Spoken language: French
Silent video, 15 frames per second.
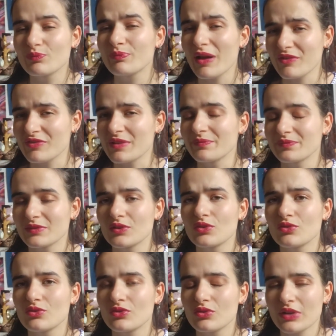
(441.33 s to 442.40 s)
parfum.
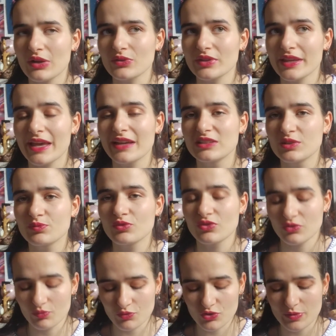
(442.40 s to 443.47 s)
Le, calendrier
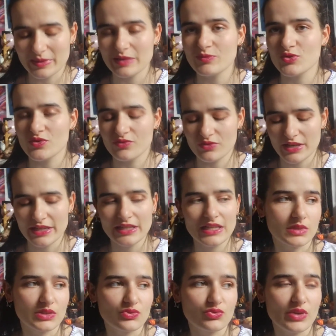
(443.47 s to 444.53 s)
Adopt monsieur, madame, je le voulais.
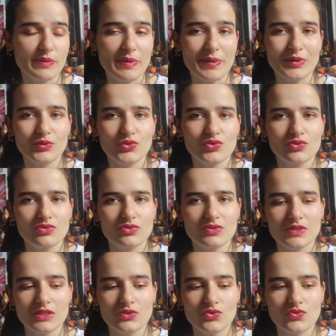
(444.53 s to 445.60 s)
Et du coup, il y a pas mal de choses
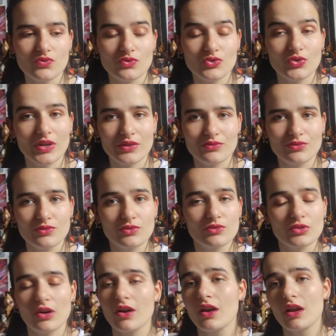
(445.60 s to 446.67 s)
aussi que j'aurais voulu,
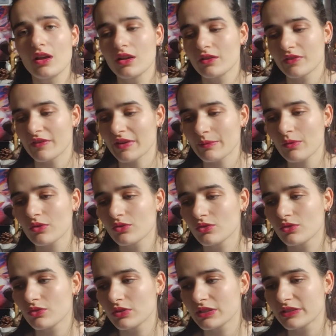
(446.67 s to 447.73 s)
genre Enfin vraiment
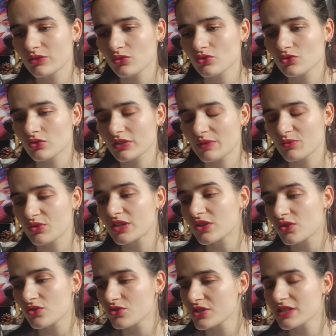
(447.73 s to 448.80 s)
les trucs sur le thème de
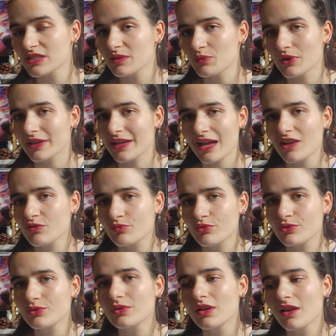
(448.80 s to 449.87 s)
l'écologie ça m'aurait grave
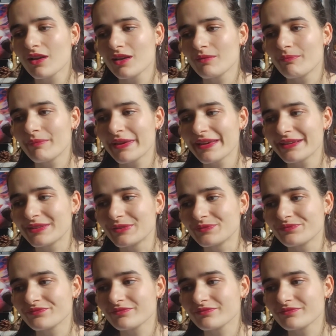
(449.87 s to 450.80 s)
plus. mais euh,